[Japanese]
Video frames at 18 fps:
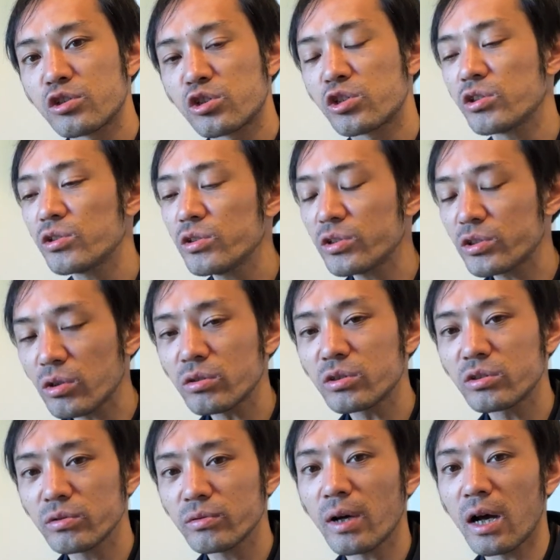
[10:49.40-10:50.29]
中
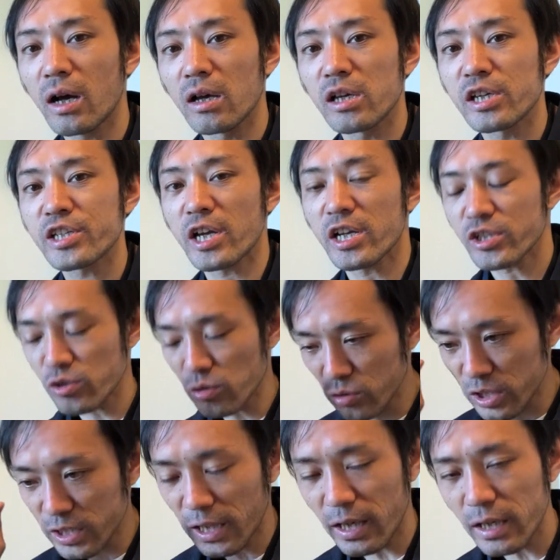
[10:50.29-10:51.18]
卒は社
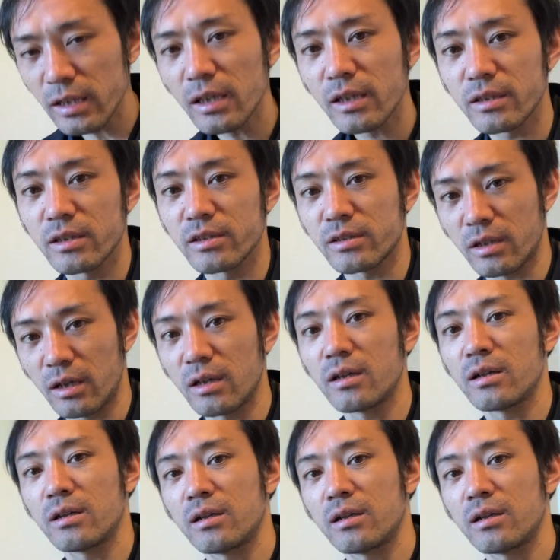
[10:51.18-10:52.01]
長になれないんですか